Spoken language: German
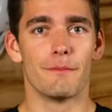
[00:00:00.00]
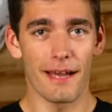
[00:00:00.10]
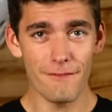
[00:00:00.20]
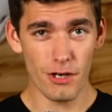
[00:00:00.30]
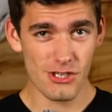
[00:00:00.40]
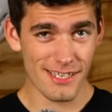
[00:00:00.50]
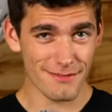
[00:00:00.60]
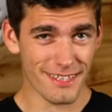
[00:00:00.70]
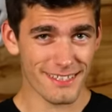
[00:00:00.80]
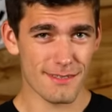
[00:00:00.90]
Mein Vorschlag
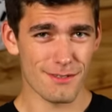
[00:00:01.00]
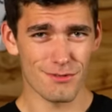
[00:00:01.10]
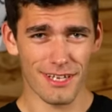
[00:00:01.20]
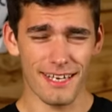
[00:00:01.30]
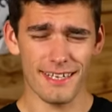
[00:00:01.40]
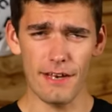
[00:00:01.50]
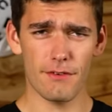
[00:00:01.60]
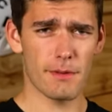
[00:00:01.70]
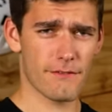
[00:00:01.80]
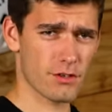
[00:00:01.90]
wäre, dass wir so ein Rennen
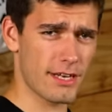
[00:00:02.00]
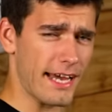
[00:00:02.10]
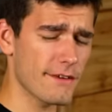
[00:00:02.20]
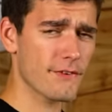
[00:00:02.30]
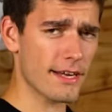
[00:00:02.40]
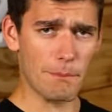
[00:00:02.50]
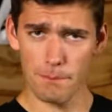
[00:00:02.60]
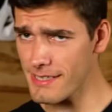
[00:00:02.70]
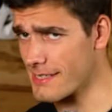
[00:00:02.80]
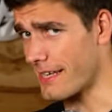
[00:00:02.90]
einfach mal von Anfang
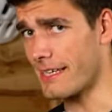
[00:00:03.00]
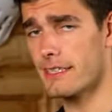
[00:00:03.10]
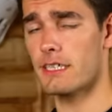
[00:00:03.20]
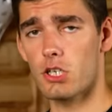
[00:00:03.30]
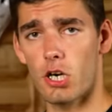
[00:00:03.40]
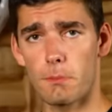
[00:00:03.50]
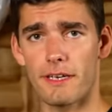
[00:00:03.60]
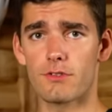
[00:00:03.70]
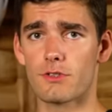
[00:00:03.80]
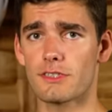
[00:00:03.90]
bis Ende
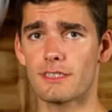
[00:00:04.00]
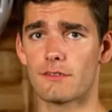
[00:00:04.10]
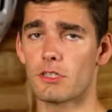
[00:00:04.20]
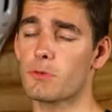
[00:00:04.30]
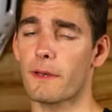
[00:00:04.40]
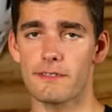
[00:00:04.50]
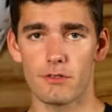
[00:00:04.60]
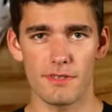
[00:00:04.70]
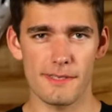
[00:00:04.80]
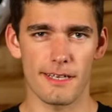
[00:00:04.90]
komplett durchgehen und ich spreche so
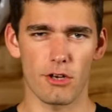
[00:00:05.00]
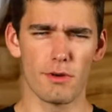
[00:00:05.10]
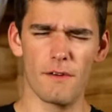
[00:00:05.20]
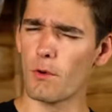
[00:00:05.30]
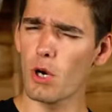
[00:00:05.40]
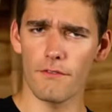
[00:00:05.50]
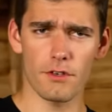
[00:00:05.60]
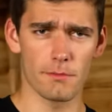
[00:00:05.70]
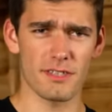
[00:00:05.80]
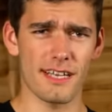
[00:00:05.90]
ein bisschen darüber, worauf
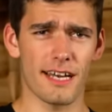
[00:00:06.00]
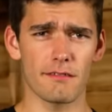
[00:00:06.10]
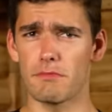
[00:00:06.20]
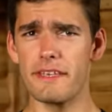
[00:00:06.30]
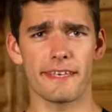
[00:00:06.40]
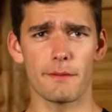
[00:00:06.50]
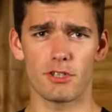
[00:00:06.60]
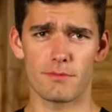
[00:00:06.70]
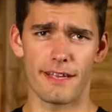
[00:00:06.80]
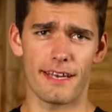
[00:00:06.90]
kommt es an. Ich gebe
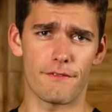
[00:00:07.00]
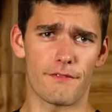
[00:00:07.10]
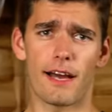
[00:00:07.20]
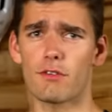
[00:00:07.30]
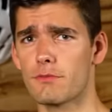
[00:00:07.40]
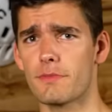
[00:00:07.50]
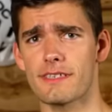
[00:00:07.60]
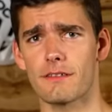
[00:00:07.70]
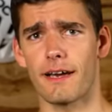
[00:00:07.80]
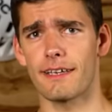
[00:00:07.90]
euch meine Erfahrungen ein
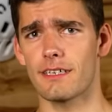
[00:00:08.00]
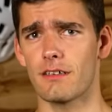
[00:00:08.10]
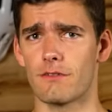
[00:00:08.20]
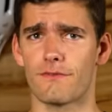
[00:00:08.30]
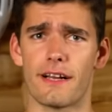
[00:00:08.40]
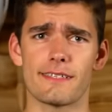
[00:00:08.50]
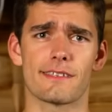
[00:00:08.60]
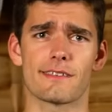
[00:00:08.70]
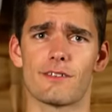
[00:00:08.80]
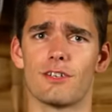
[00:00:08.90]
bisschen weiter und falls
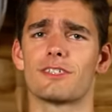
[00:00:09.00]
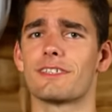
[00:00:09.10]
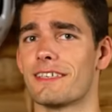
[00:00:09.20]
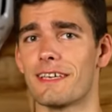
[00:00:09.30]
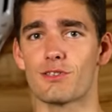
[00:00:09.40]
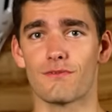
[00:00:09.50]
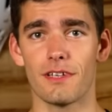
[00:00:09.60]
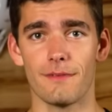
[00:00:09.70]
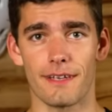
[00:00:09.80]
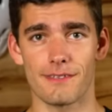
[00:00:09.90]
es euch je zu
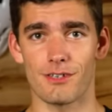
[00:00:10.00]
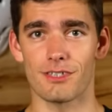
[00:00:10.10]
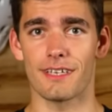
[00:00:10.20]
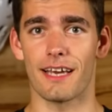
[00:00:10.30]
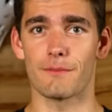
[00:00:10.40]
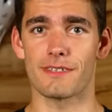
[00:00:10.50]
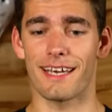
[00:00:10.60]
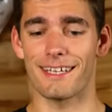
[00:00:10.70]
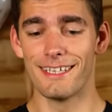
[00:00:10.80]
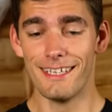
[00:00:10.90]
viel werden sollte in einem
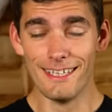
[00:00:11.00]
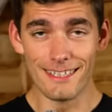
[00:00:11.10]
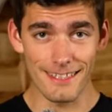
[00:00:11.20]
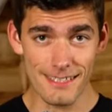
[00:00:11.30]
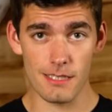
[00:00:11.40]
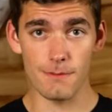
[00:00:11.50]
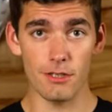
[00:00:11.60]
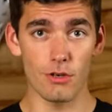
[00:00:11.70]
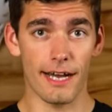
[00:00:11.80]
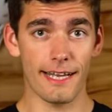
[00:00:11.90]
Teil, dieses
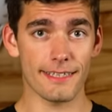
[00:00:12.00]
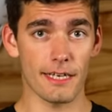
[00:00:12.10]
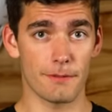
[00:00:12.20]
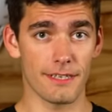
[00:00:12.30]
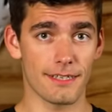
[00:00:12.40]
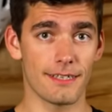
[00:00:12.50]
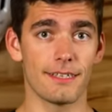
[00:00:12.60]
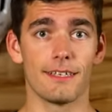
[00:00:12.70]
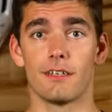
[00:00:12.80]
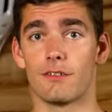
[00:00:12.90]
Video hat Kapitel
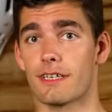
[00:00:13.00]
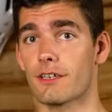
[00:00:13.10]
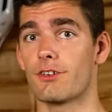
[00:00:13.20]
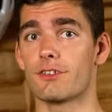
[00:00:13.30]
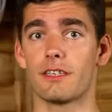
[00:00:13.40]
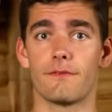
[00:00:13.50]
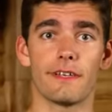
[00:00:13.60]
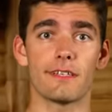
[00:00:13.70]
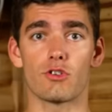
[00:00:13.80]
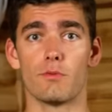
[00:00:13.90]
und da könnt ihr
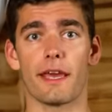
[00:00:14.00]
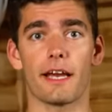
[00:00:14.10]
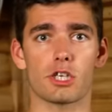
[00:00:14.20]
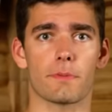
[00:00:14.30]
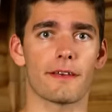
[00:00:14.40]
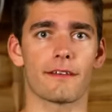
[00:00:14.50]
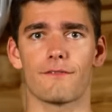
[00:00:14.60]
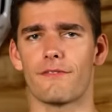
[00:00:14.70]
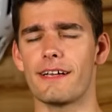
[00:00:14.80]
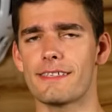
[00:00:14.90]
wild umherspringen.
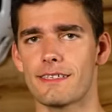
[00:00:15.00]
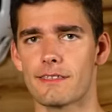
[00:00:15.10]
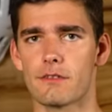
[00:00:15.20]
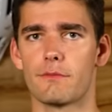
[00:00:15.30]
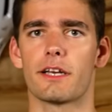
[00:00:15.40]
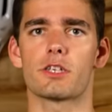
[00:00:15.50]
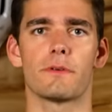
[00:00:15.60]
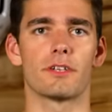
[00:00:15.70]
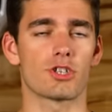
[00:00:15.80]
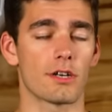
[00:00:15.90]
Falls ihr zum
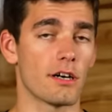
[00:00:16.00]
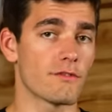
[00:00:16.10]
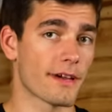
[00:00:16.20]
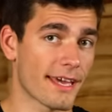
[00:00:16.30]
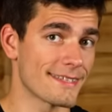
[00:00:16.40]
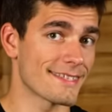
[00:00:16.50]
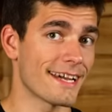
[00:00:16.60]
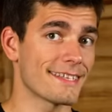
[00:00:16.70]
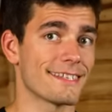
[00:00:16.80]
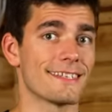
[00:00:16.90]
Beispiel schon auf dem Rennen
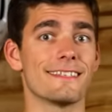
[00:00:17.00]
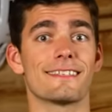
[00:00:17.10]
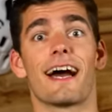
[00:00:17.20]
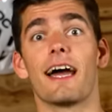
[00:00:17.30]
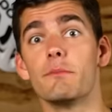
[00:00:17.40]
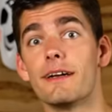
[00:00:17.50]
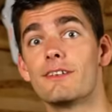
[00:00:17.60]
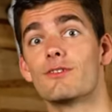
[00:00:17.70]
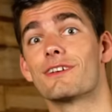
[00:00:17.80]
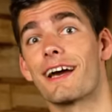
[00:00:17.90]
seid, dann ist
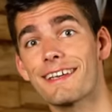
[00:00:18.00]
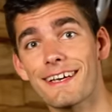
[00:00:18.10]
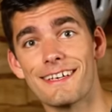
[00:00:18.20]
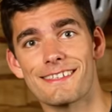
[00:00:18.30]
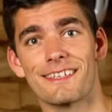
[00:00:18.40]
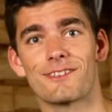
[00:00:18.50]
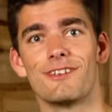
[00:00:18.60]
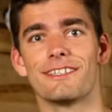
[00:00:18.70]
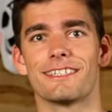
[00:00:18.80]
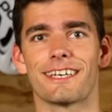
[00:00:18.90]
Anmeldung und Anreise
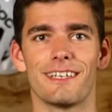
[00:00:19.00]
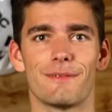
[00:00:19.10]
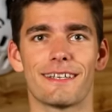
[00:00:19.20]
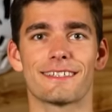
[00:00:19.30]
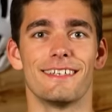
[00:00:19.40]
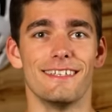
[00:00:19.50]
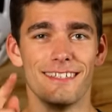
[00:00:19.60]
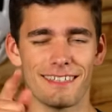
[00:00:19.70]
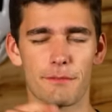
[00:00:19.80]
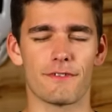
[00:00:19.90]
natürlich irrelevant.
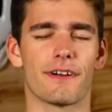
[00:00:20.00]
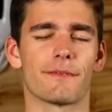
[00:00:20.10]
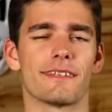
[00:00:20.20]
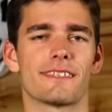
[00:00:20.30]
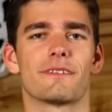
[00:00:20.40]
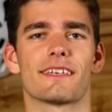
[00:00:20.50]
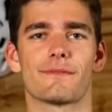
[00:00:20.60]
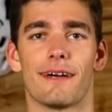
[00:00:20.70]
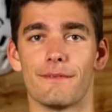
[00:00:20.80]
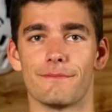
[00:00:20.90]
Damit fangen wir jetzt nämlich
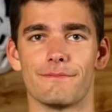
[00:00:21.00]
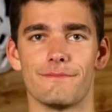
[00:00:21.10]
erstmal an.